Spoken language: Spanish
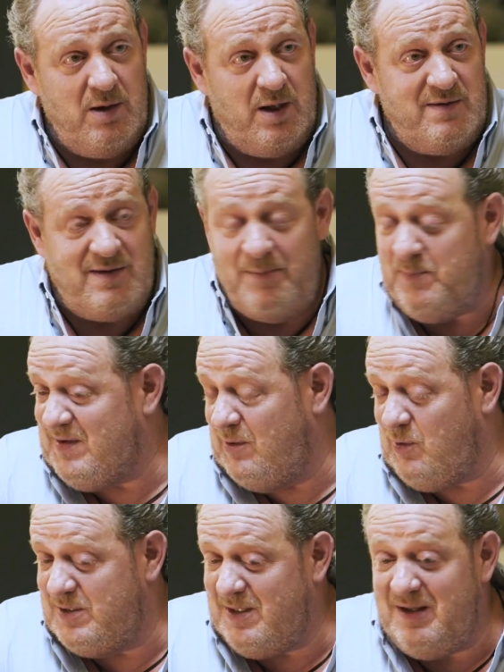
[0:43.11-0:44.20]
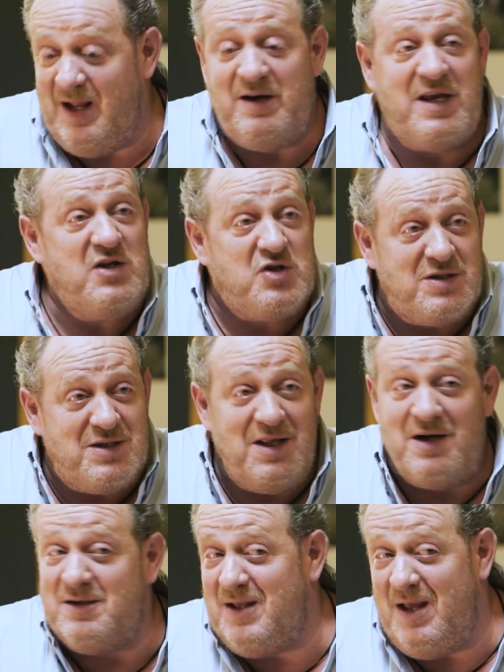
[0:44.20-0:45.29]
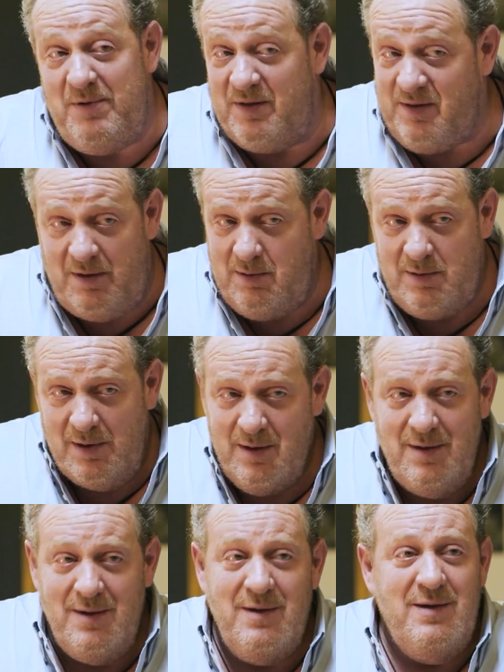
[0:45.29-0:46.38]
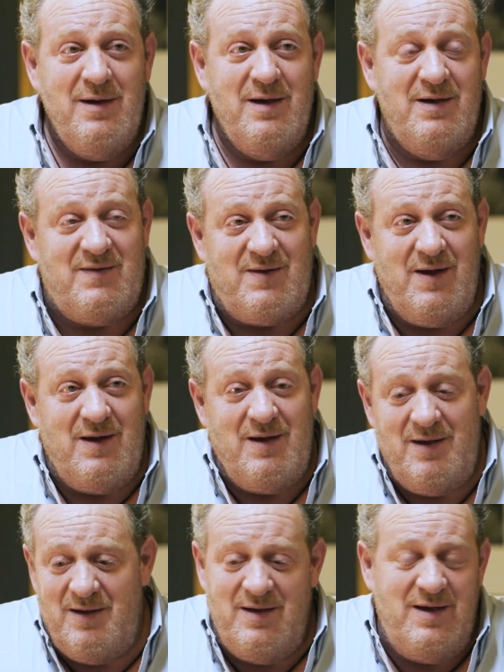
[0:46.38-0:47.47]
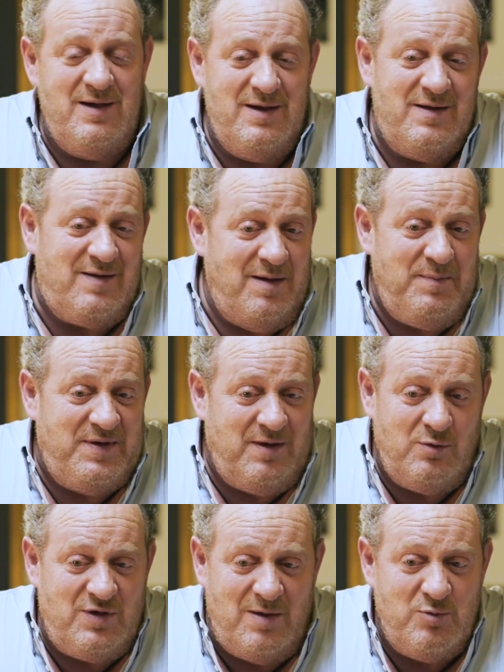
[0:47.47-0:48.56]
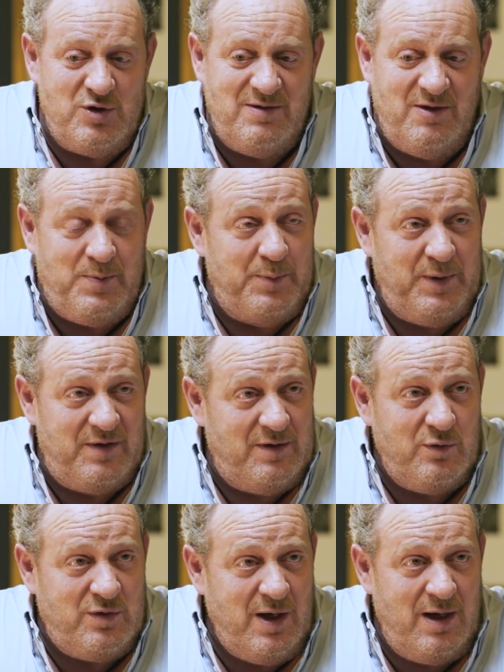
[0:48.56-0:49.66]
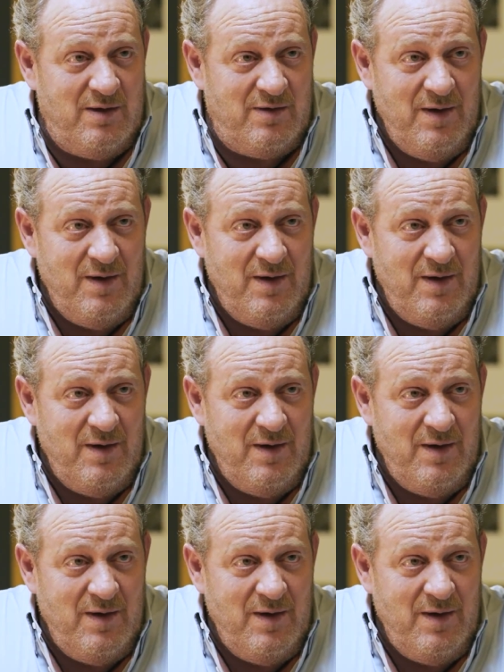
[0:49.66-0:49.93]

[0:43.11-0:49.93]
La gente está empezando a hacer dark kitchens y dark mm, everything. Este, y, están empezando a usar muchísimas propiedades industriales.